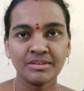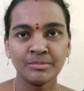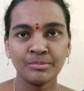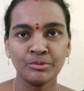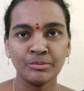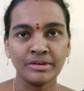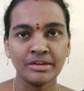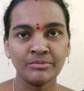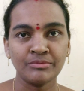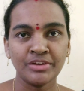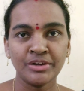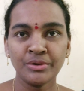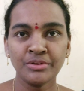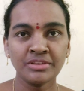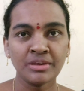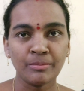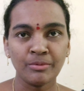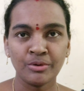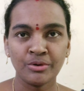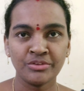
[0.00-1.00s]
ఇప్పుడు మనం
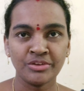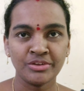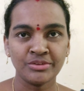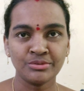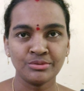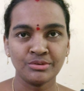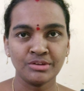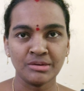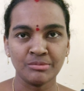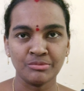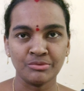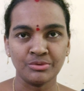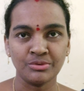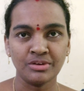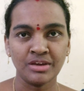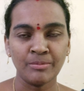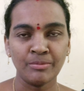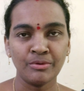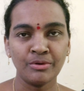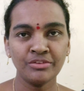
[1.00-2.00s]
వీడియోస్ అప్లోడ్ చేస్తున్నాము
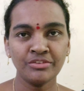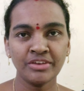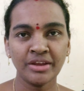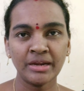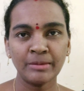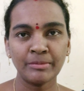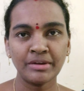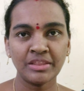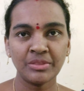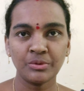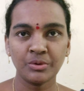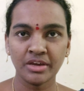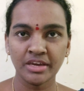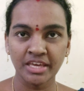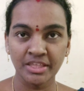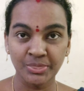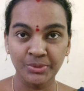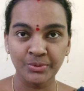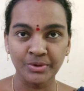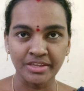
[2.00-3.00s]
అప్లోడ్ చేయడం అనేది ఒక
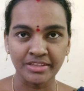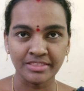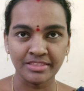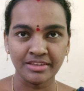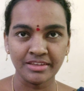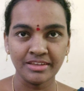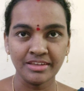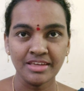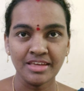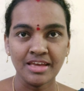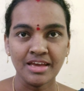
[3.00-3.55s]
ఎద్దు అయితే